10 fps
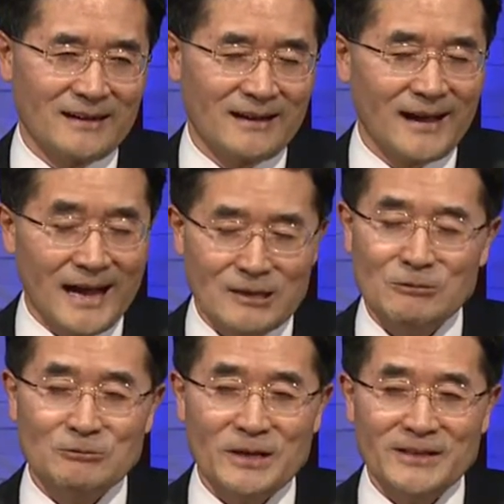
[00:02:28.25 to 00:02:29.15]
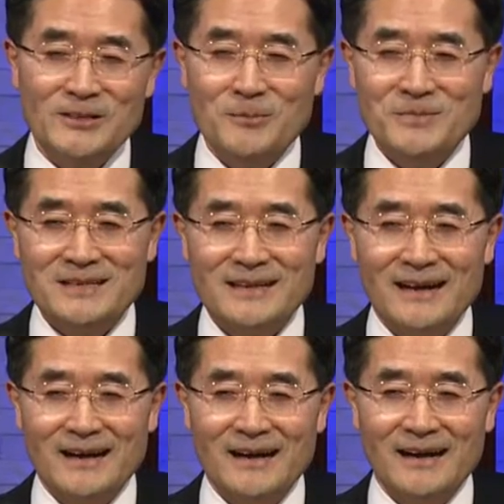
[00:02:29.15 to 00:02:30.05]
한국에는
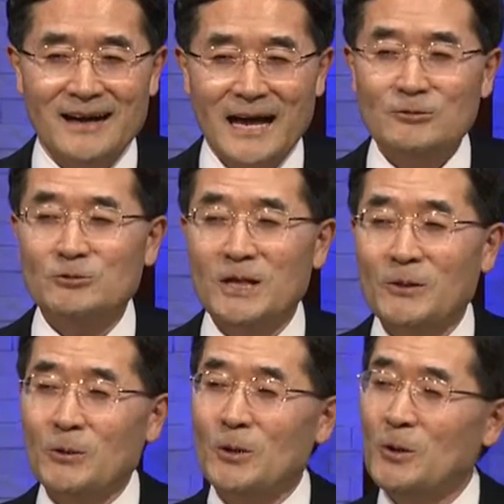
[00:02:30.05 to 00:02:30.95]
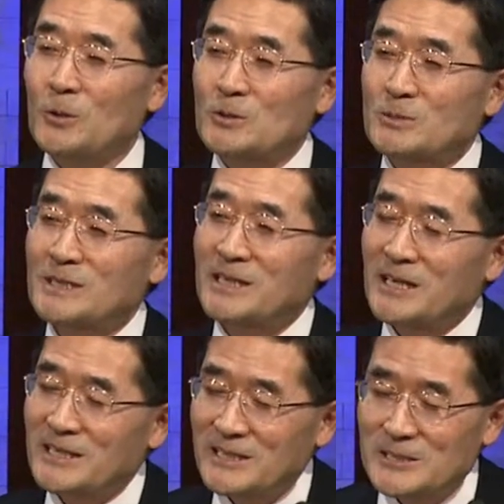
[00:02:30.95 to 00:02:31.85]
없는가? 한국에도 요즘은
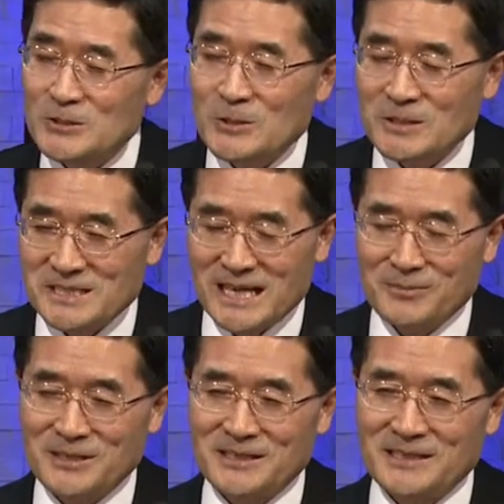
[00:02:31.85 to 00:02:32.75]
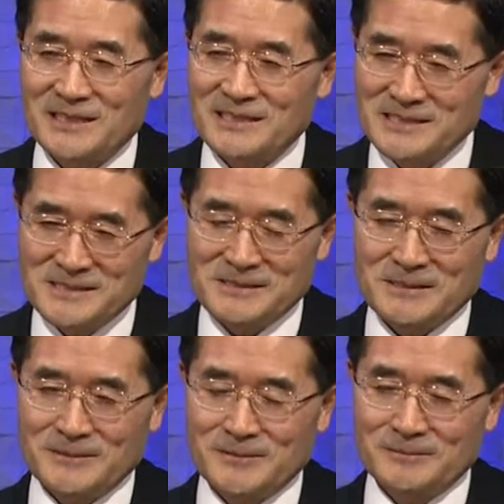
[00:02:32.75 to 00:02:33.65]
인종차별이 있어요.